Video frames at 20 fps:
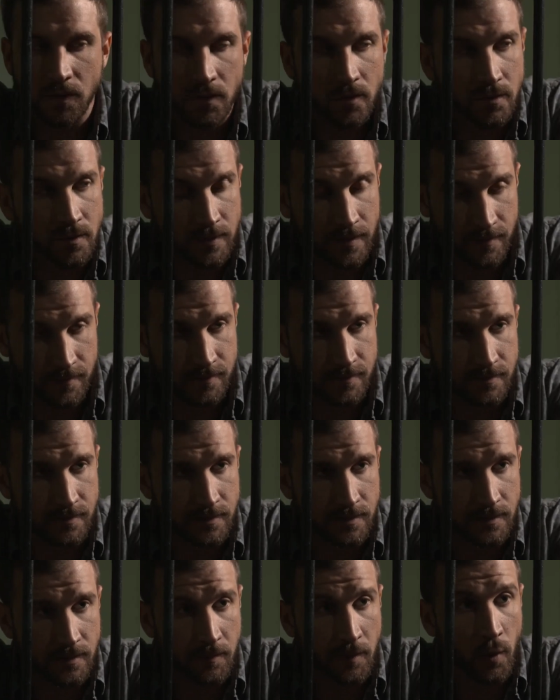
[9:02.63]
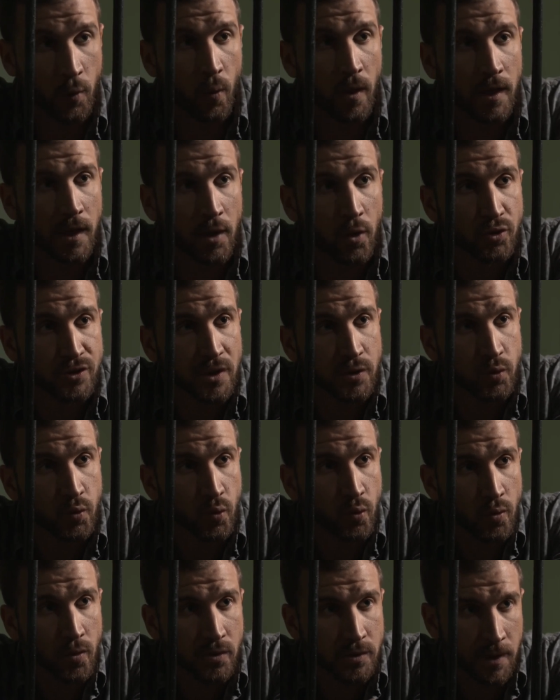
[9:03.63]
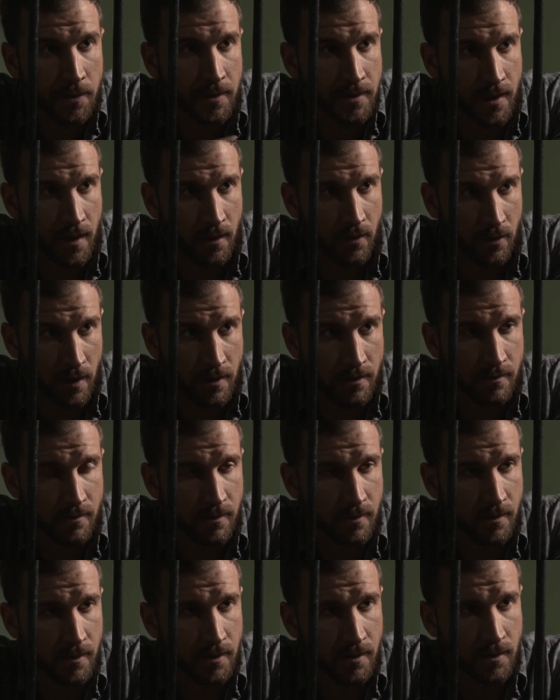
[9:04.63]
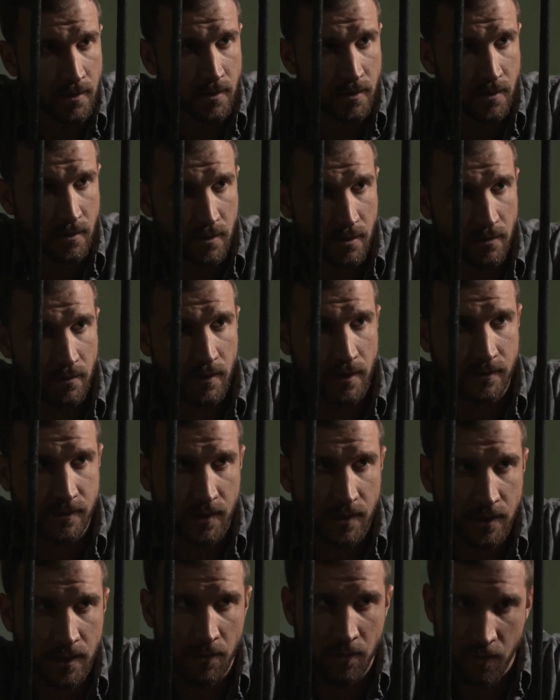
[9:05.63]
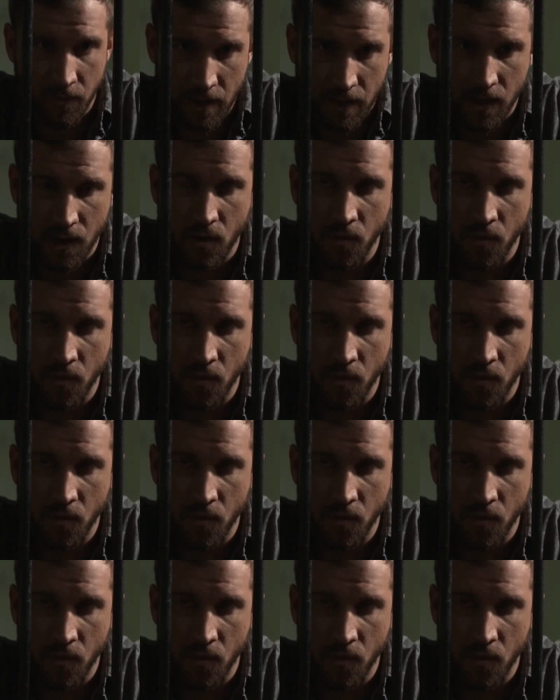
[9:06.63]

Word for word: no sé. Pero cualquier cosa tú no sabes nada, ¿ok? Vaya a ser que también me hagas